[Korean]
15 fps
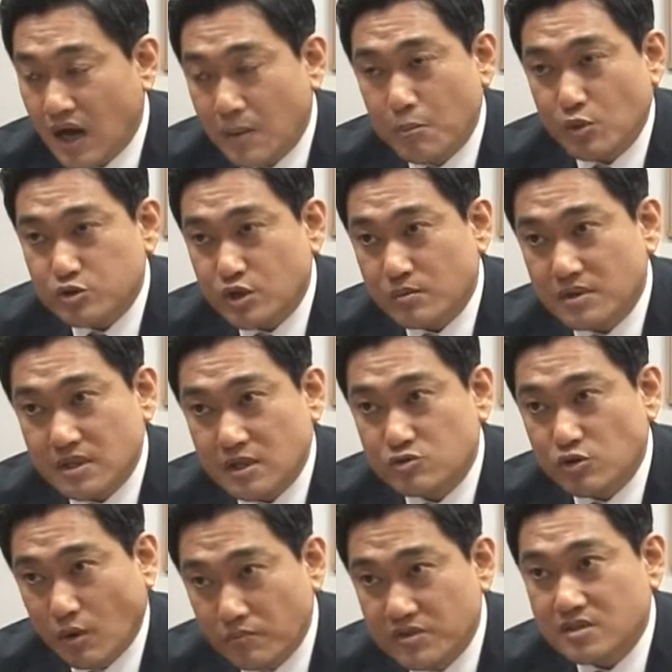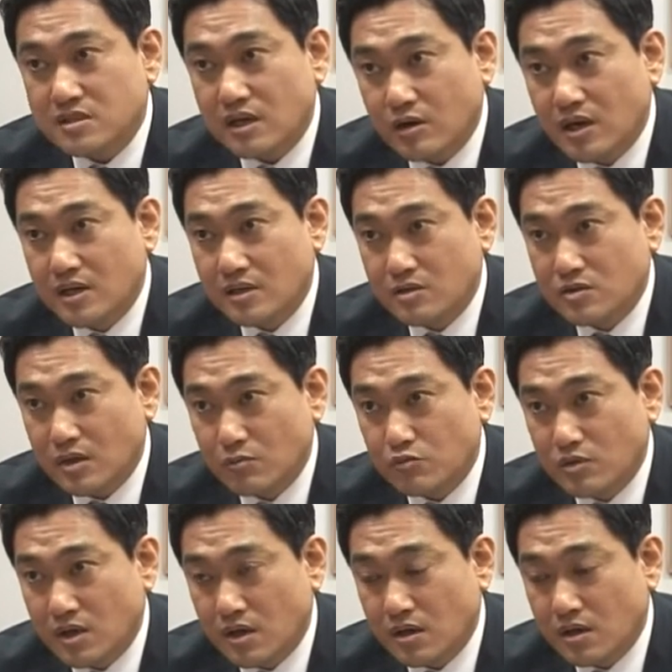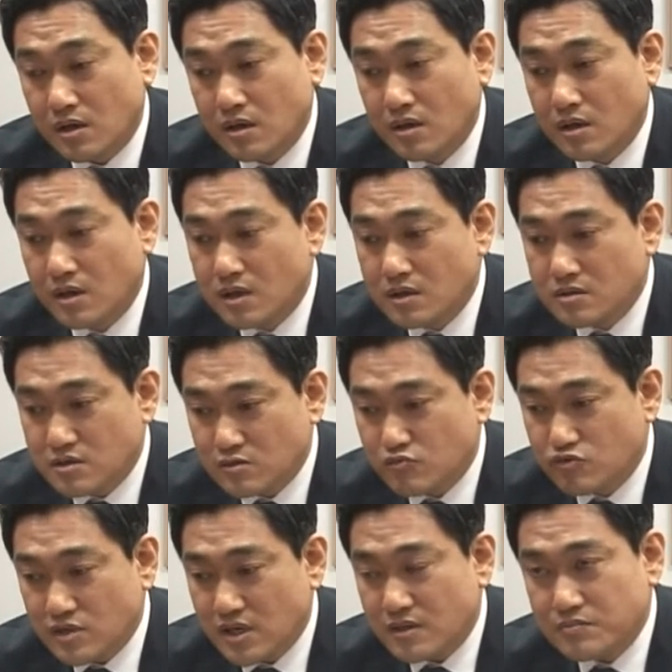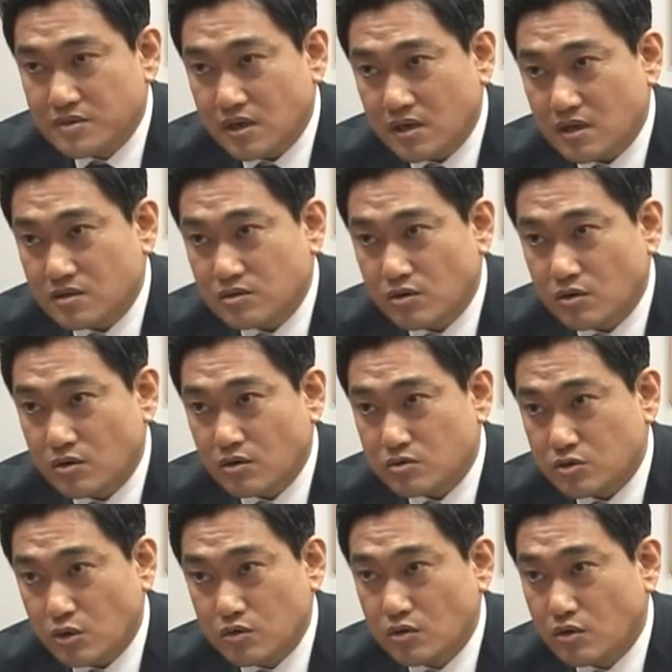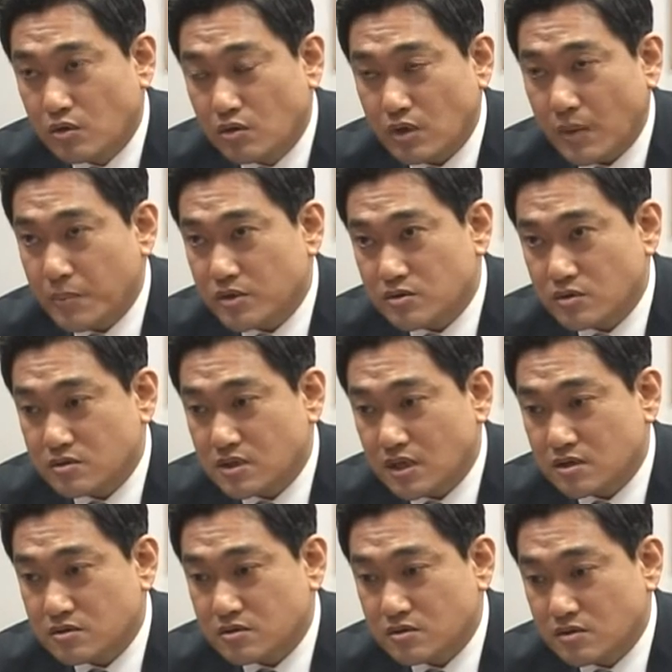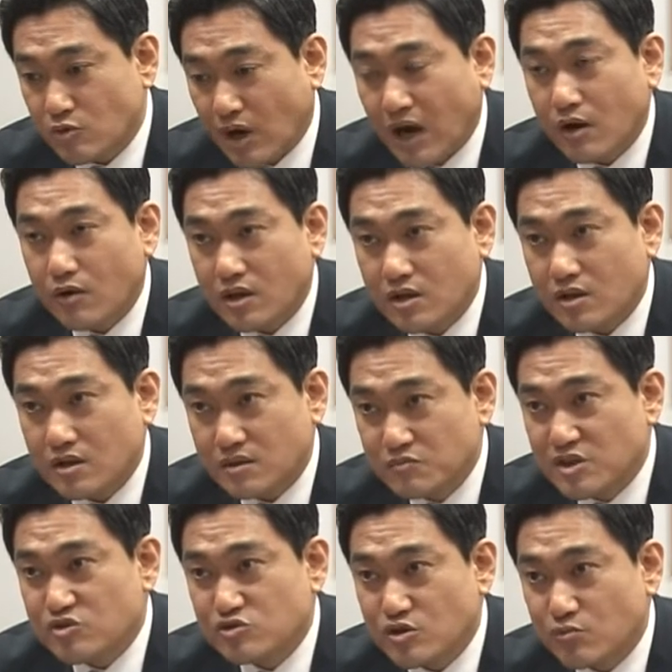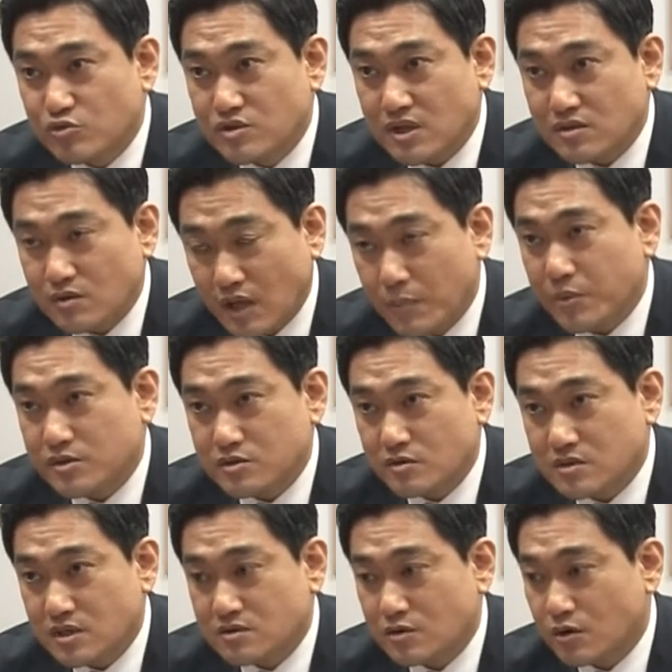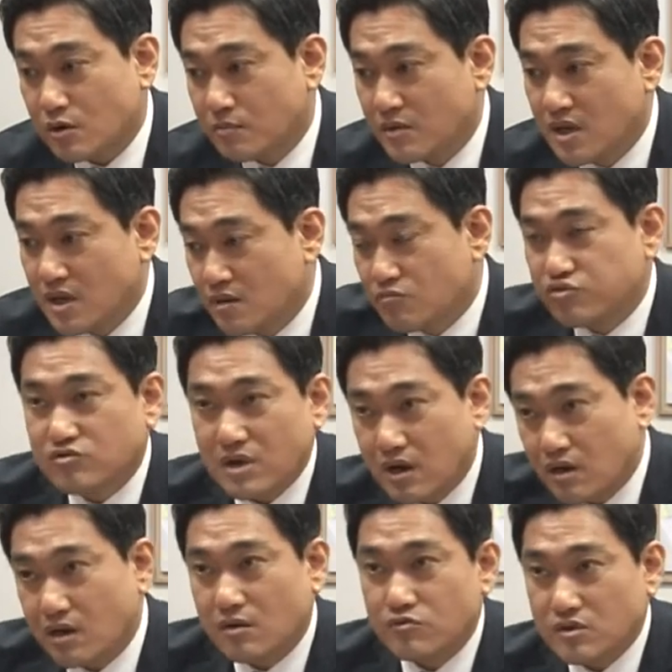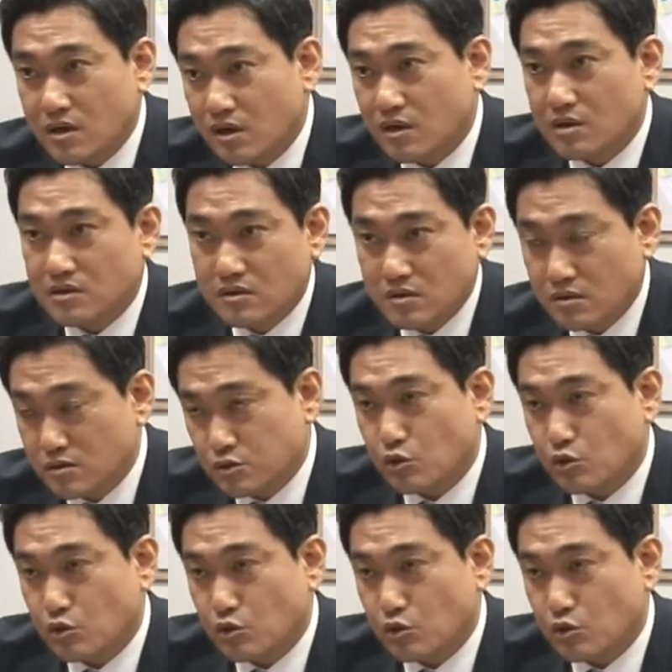한 목소리만 낼 수 없는 상황이기 때문에 지금 우리의 입장에서 전혀 햇볕 정책 과거에 김대중 정부 때 했던 햇볕 정책처럼 북한과 우리가 어,